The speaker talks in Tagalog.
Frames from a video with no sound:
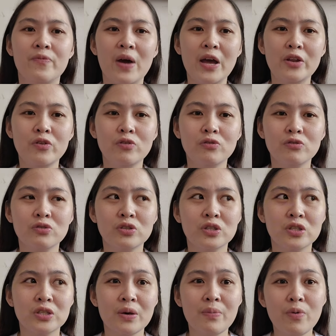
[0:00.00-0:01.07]
ano,
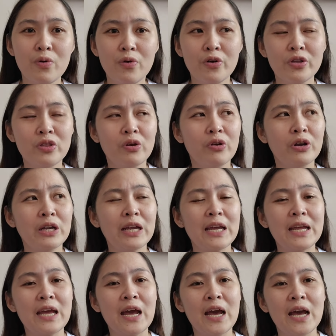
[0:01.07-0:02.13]
sabon, or
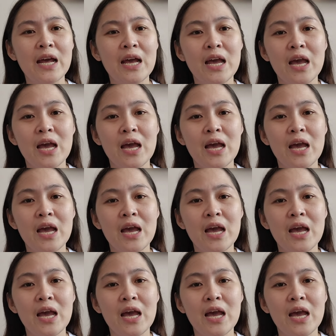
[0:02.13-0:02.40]
kaya